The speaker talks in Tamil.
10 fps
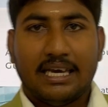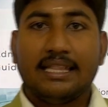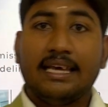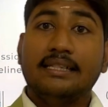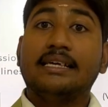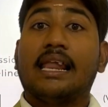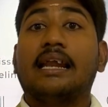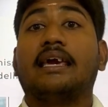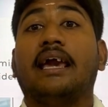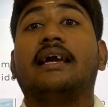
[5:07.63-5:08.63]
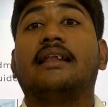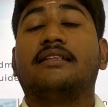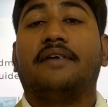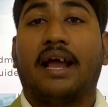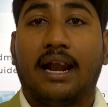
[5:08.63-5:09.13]
இது இந்தியாவில் நீங்கள் எங்கிருந்து
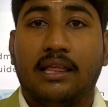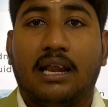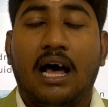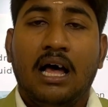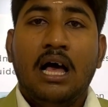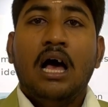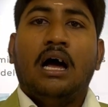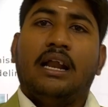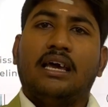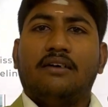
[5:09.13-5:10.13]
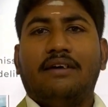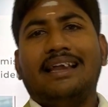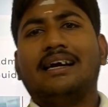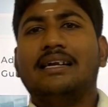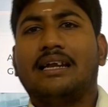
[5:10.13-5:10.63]
வேணால் எழுதுனா நீங்கள் வெளி
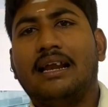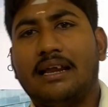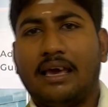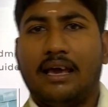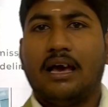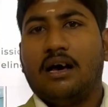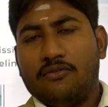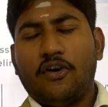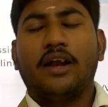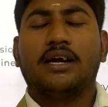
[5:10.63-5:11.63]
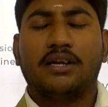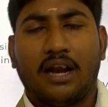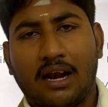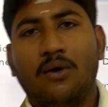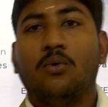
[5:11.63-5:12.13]
கண்ட்ரியில் இருக்கீங்க ஃபாரின்
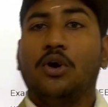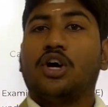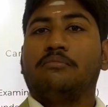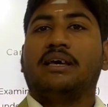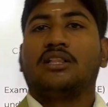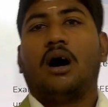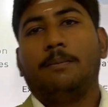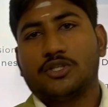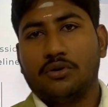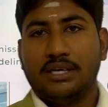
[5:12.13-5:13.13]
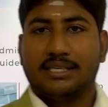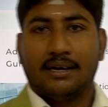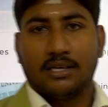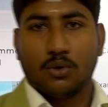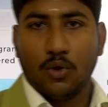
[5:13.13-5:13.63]
கண்ட்ரிக்கெலாம் உங்களுக்குமே இந்த ஆப்பர்ச்சுனிட்டி
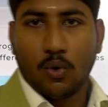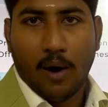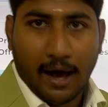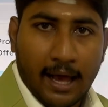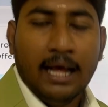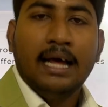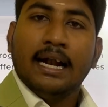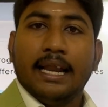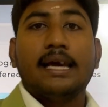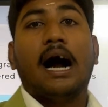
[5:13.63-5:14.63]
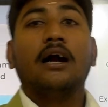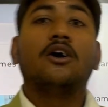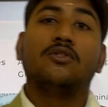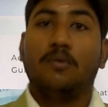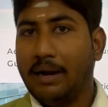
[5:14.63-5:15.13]
சென்டர்ஸ் ஒதுக்குவாங்க நீங்கள்
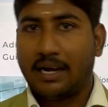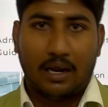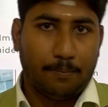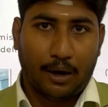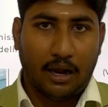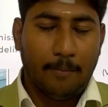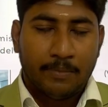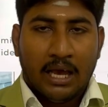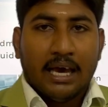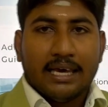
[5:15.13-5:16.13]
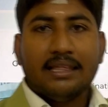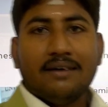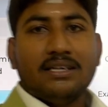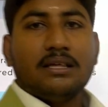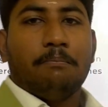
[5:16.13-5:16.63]
அங்கிருந்துமே ட்ரை பண்ணலாம் இதில்
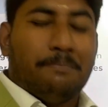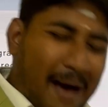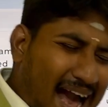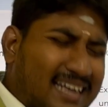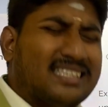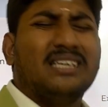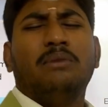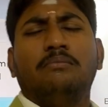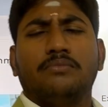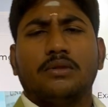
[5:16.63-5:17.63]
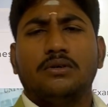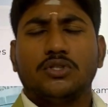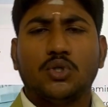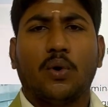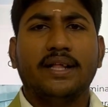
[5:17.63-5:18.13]
வந்து மேக்ஸிமம்
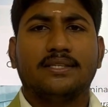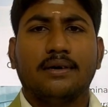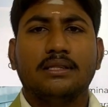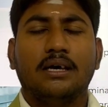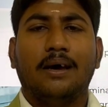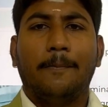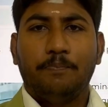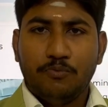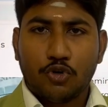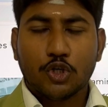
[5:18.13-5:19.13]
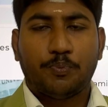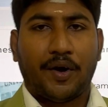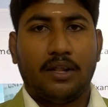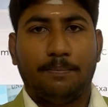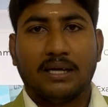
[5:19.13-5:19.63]
ஸ்டூடெண்ட்ஸ் வந்து சூஸ்
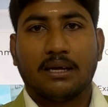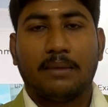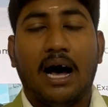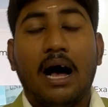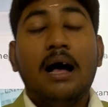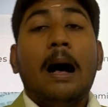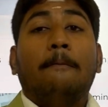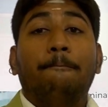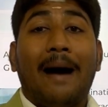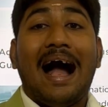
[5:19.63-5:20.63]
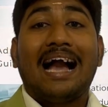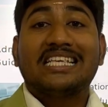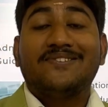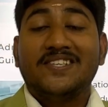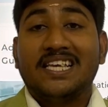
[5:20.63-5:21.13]
பண்ணுறது பார்த்தோம்னா மேக்ஸ்
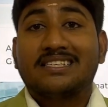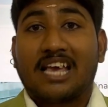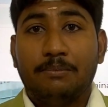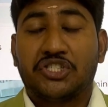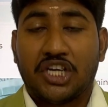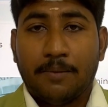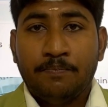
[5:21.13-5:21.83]
ஃபிசிக்ஸ் கெமிஸ்ட்ரி